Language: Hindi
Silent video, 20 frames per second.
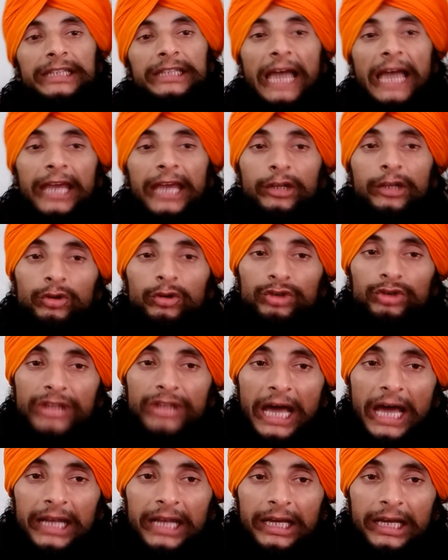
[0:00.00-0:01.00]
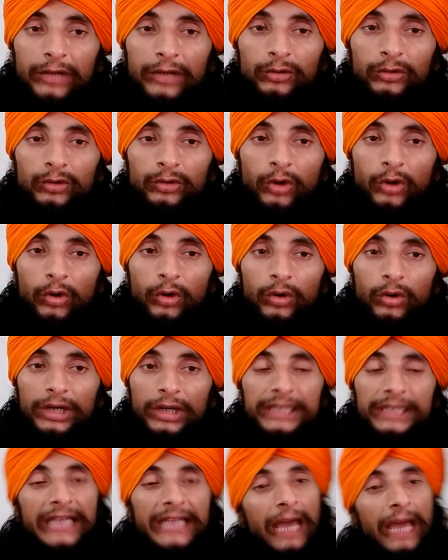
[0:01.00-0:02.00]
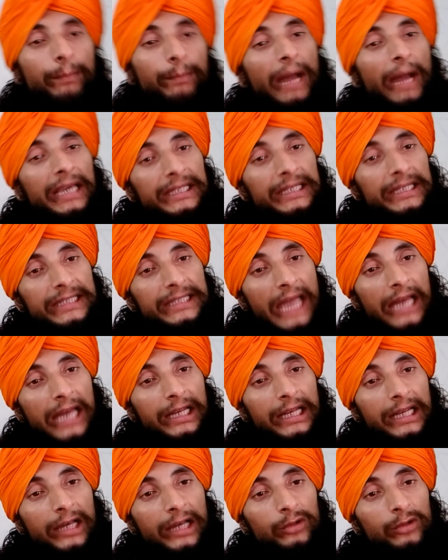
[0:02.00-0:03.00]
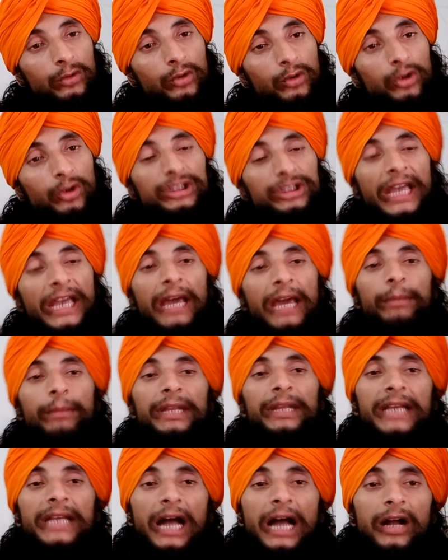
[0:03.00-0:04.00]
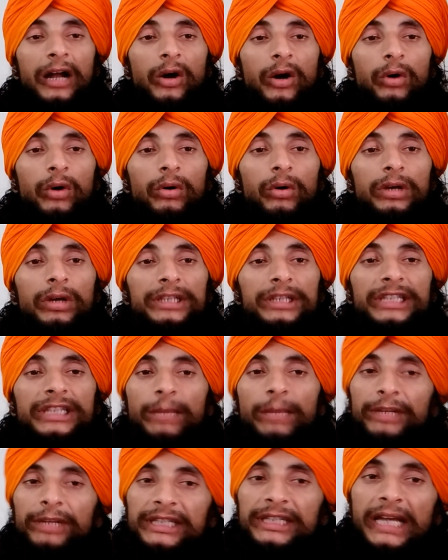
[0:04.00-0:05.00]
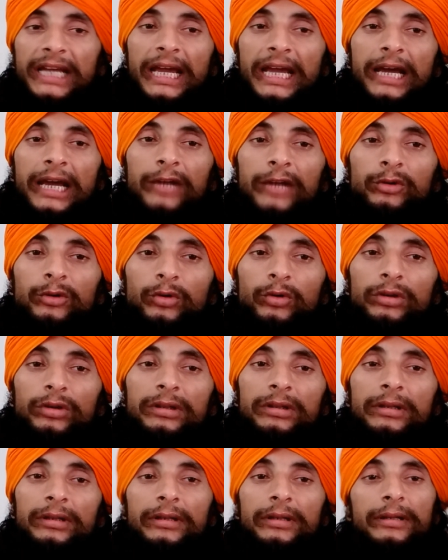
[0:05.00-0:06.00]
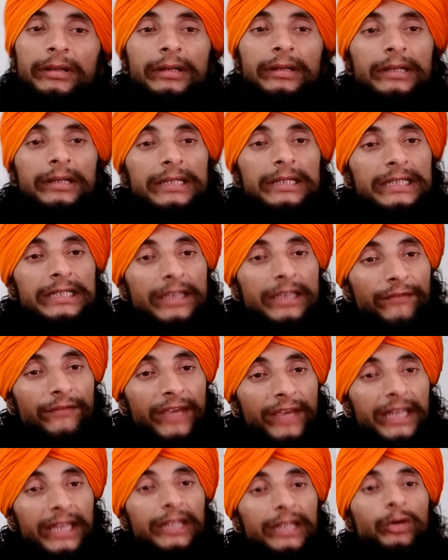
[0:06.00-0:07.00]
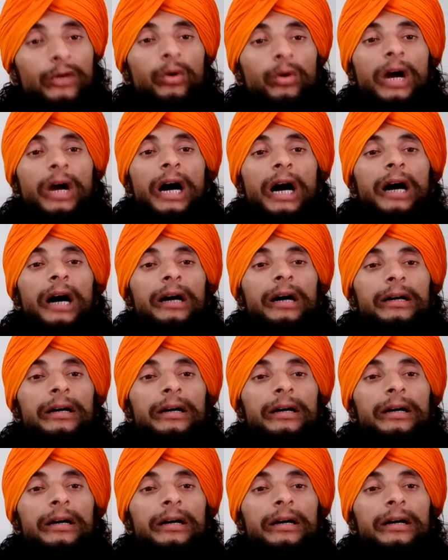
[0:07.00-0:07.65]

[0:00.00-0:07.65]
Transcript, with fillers: चाहे हिंदुस्तान का दूध हो चाहे पाकिस्तान का दूध हो चाहे अमेरिका का हो सभी जगह का दूध सफेद ही होगा